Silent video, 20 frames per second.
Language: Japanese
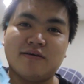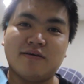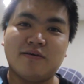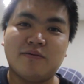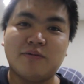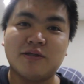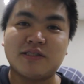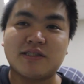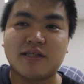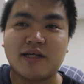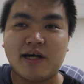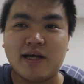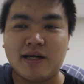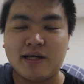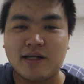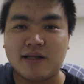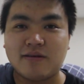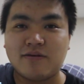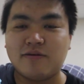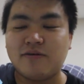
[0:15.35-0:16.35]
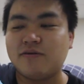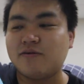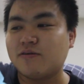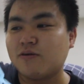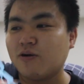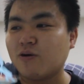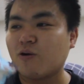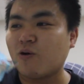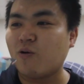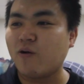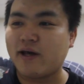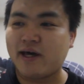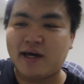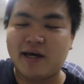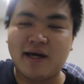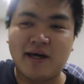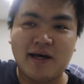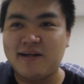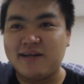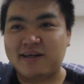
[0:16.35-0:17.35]
のお持ち帰りというとこ
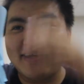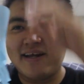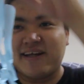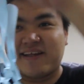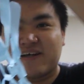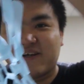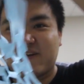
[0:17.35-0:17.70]
れに入れ